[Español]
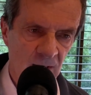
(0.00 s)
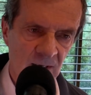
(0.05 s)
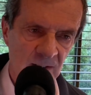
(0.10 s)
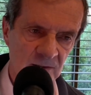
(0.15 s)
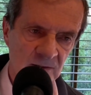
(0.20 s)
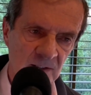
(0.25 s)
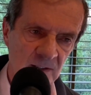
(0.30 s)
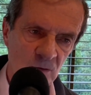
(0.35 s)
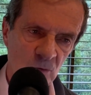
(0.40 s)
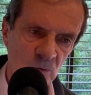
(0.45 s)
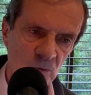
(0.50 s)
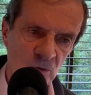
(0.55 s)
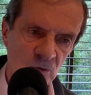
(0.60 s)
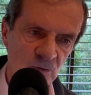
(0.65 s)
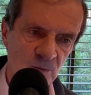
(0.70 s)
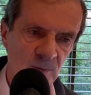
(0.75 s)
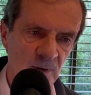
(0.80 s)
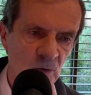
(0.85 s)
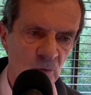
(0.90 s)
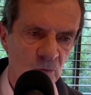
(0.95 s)
hace
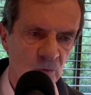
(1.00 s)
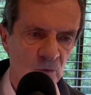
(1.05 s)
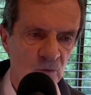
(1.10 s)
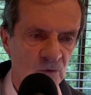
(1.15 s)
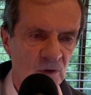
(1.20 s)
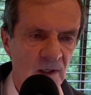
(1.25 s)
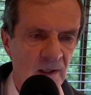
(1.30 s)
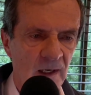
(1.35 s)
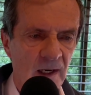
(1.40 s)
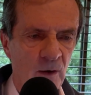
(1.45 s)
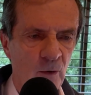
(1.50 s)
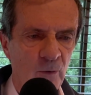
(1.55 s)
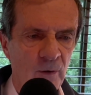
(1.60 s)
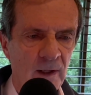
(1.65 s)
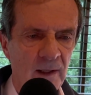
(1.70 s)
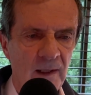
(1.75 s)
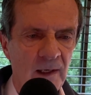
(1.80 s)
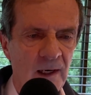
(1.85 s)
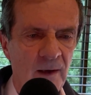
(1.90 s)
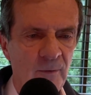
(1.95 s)
unos minutos en la
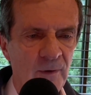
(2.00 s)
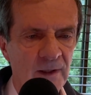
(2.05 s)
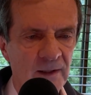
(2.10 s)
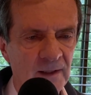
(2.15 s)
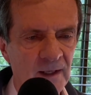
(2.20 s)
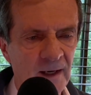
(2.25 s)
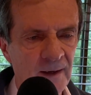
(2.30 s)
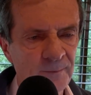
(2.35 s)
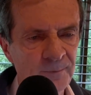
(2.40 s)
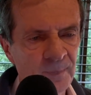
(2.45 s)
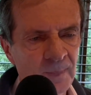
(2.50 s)
hora de la verdad.